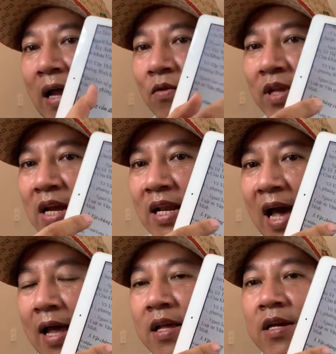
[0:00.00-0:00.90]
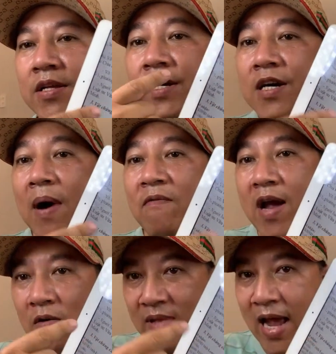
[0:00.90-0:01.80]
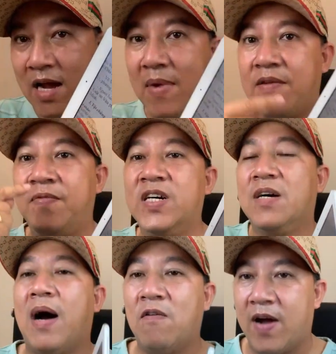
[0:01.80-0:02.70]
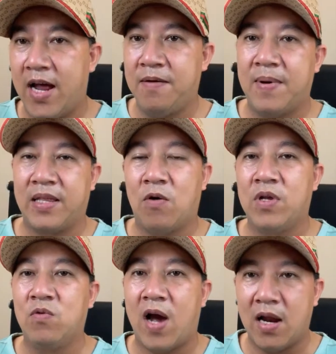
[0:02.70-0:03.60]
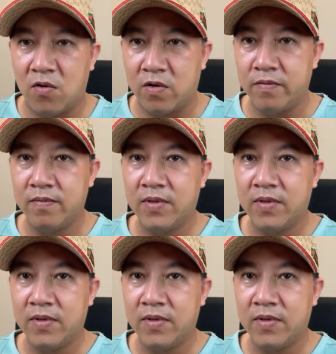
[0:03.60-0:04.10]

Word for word: Tôi chỉ là vừa bảo vệ ông Thắng mà vừa bảo vệ bà Châu Vinh Quá luôn.